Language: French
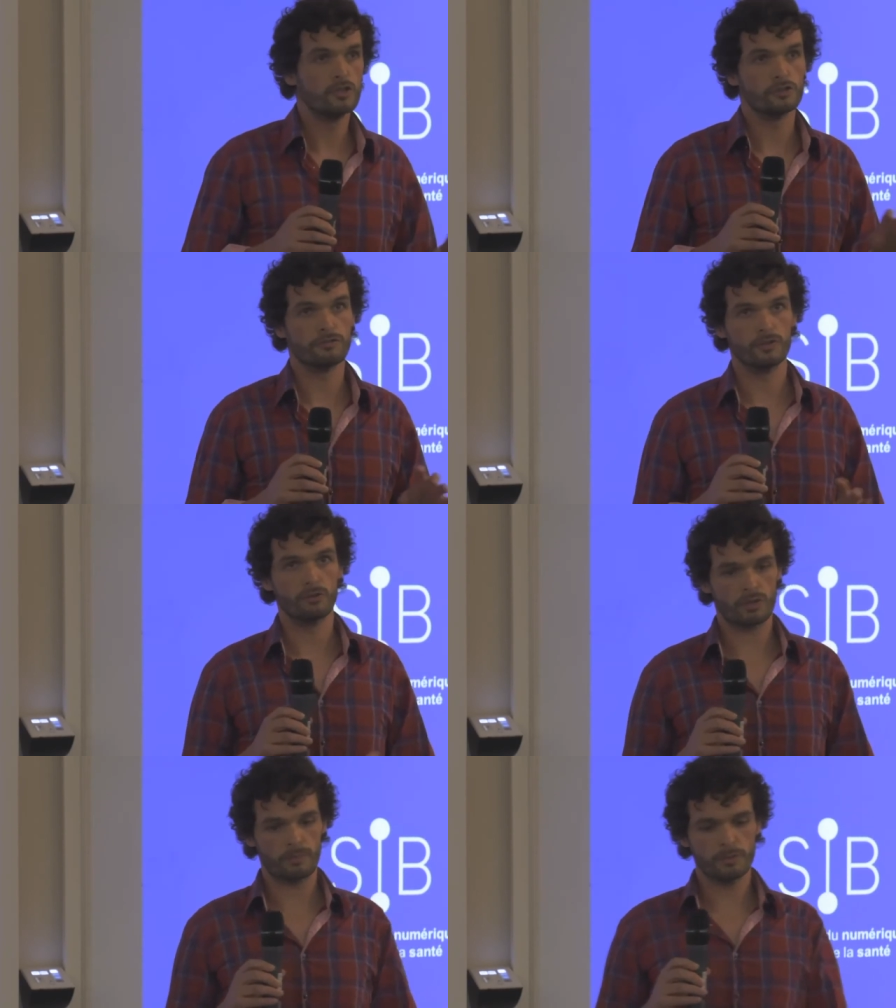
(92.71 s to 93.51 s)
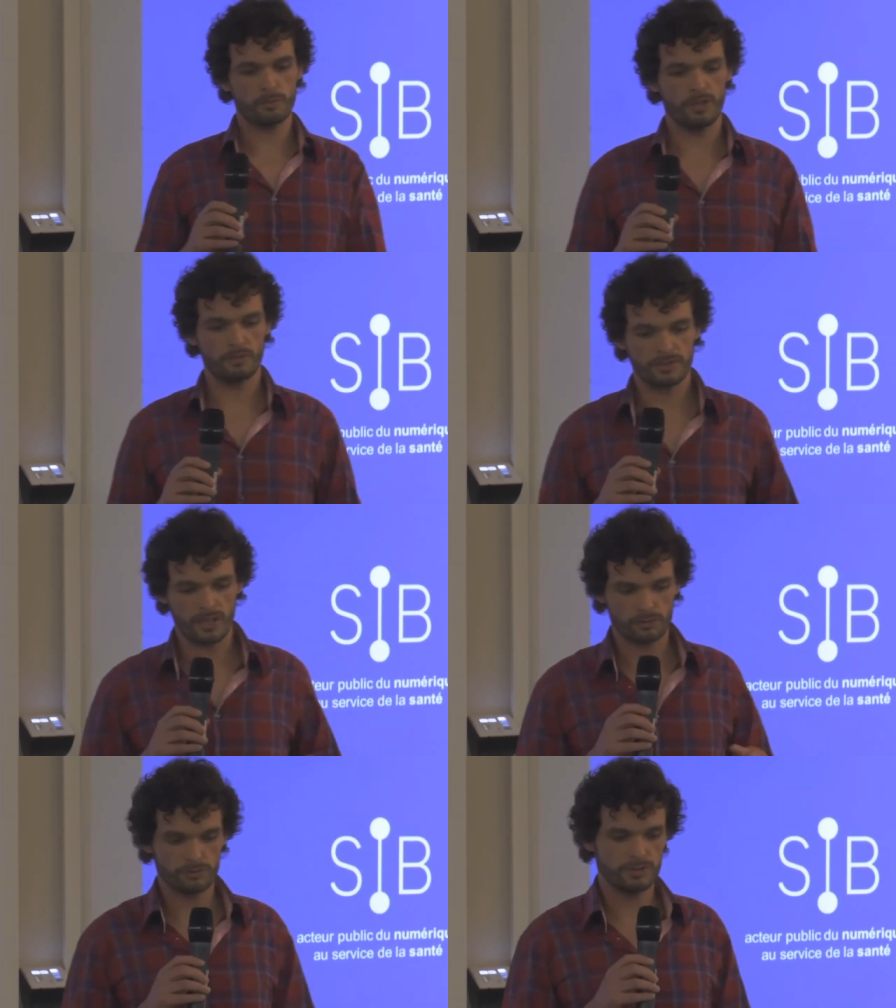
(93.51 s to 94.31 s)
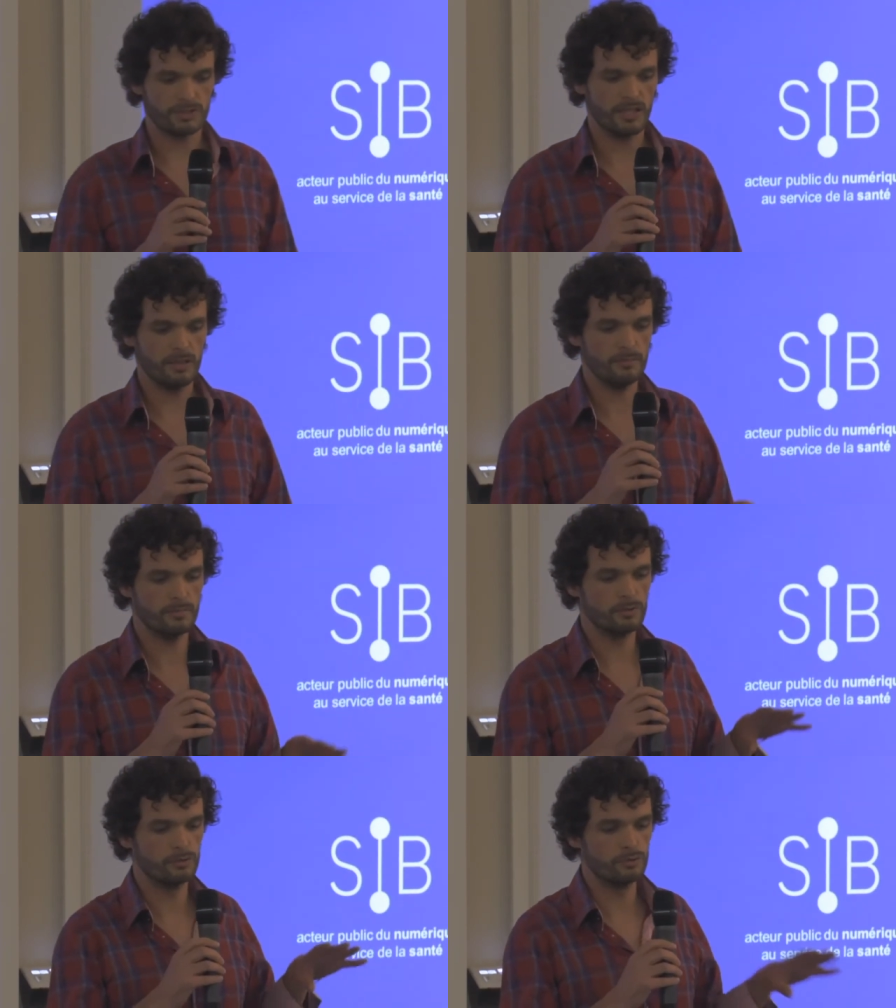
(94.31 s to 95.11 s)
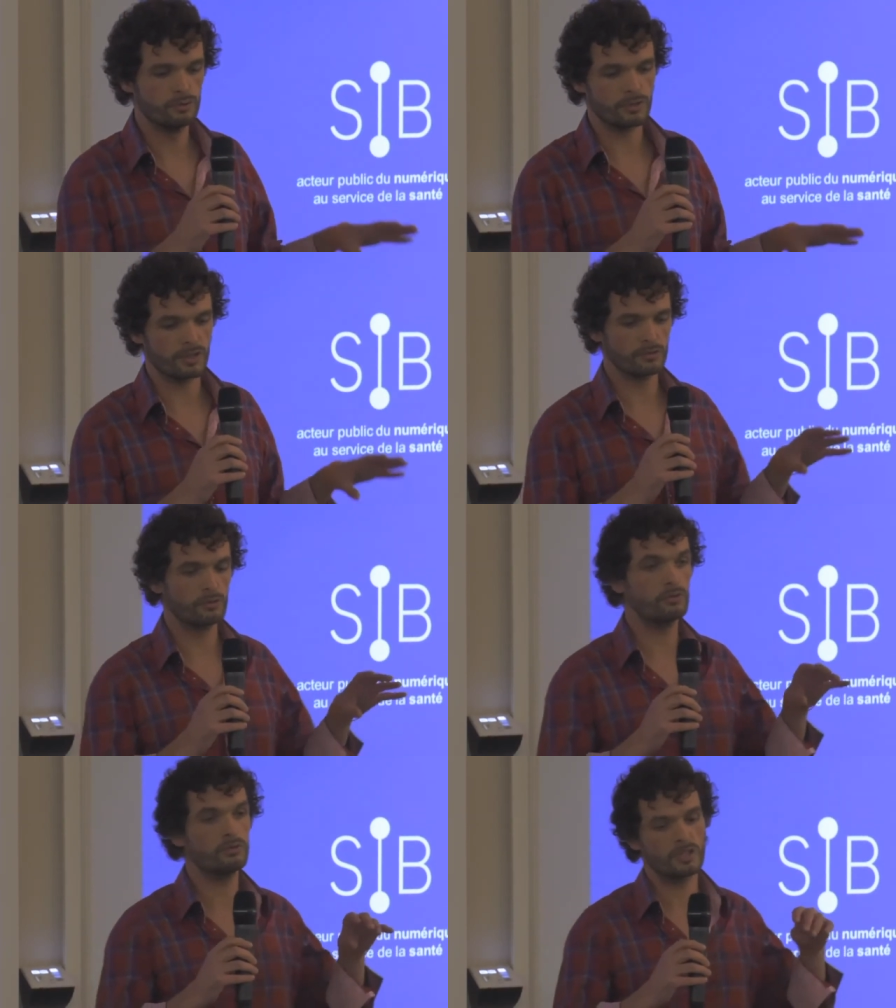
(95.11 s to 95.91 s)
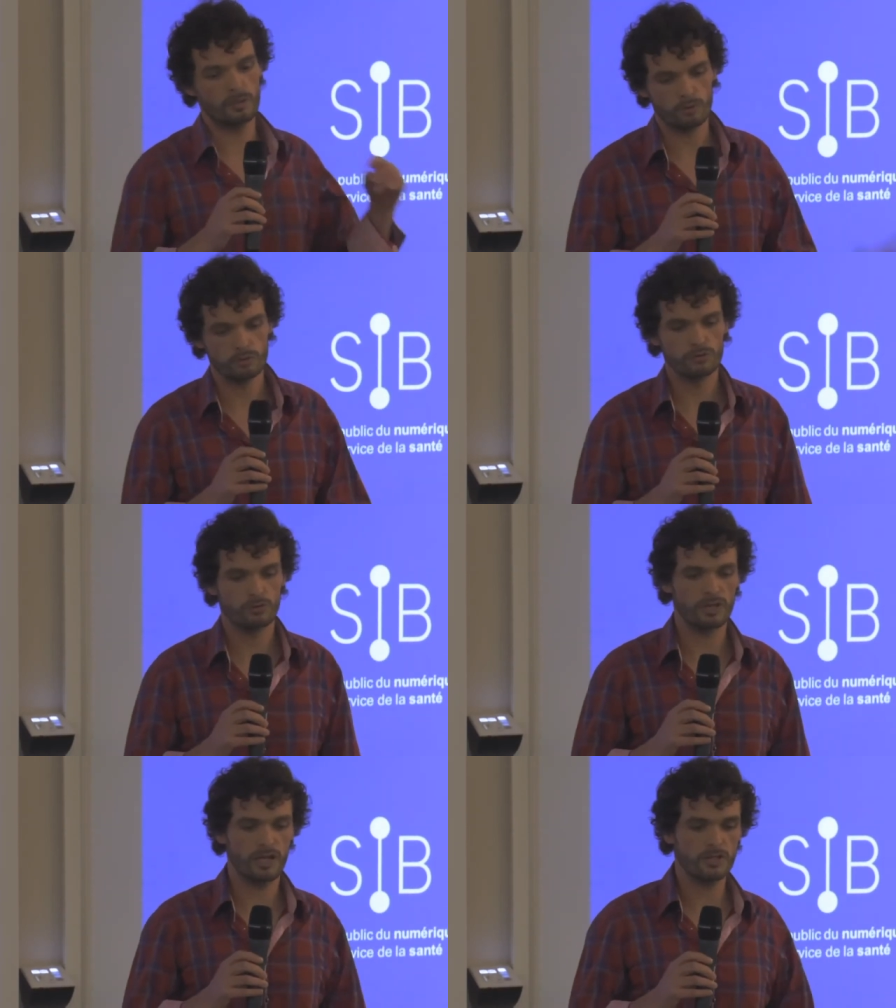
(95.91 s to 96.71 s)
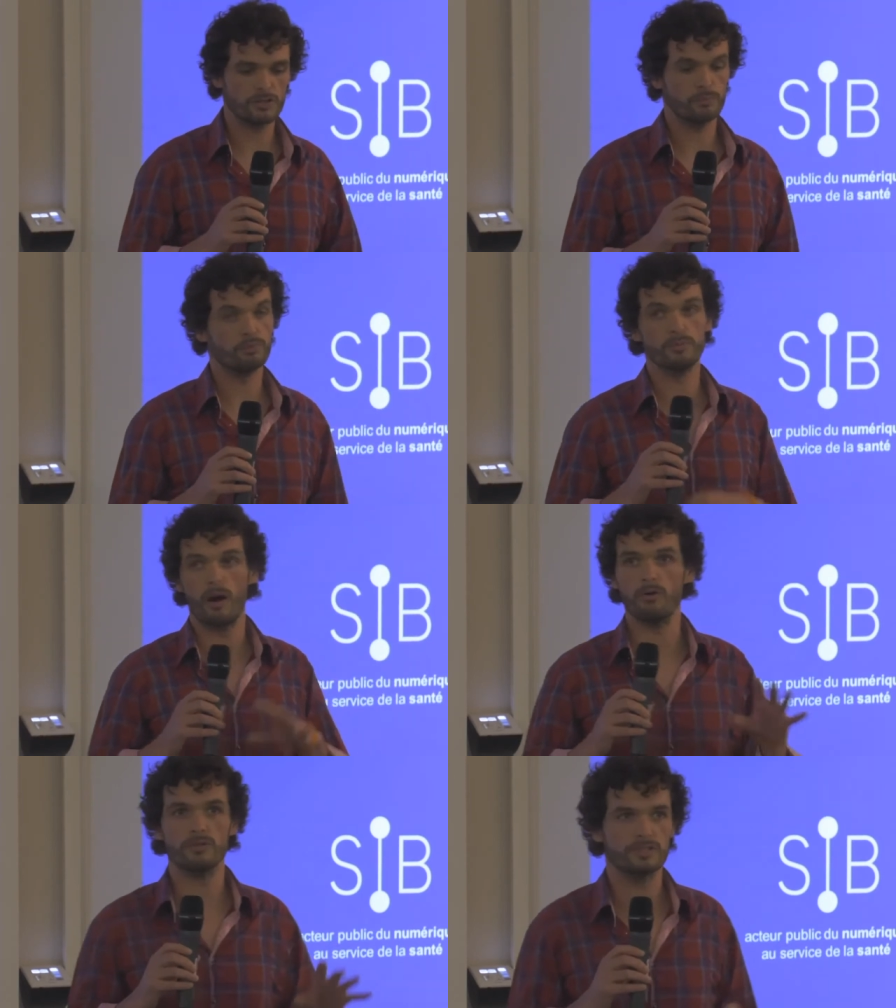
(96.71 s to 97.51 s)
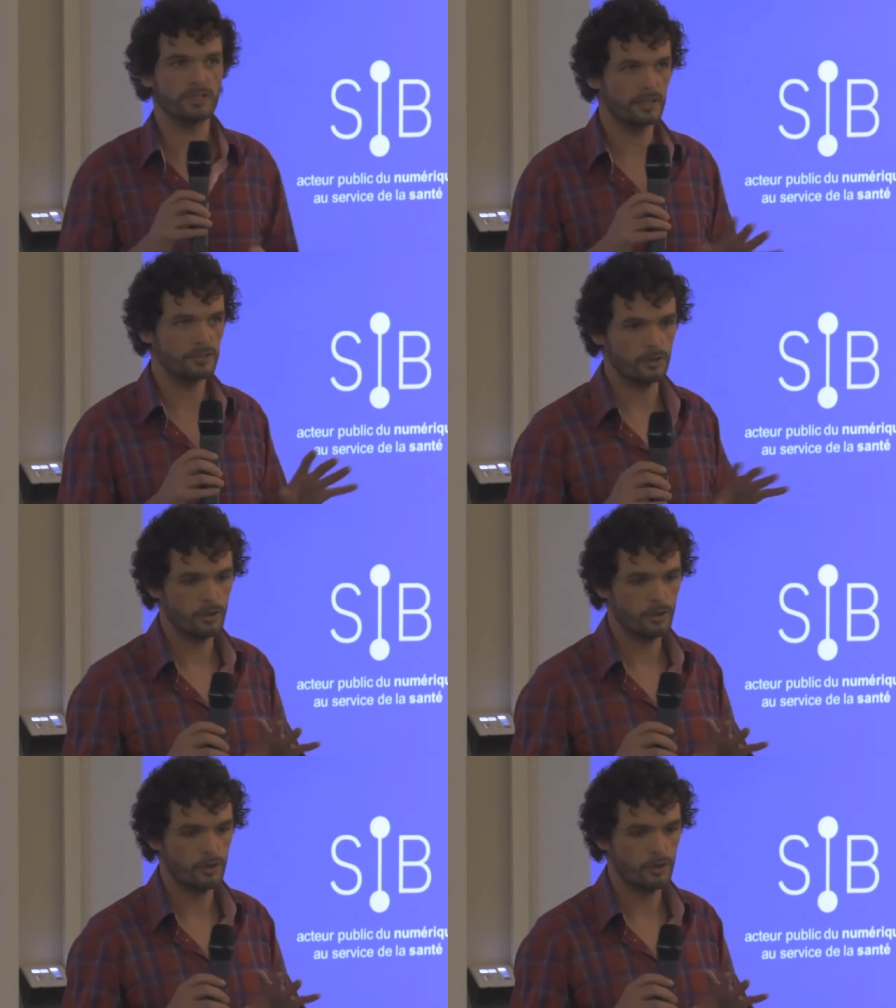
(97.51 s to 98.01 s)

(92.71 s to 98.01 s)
Je fais donc un petit peu d'administration système, du réseau, également du stockage, et puis bah, on essaye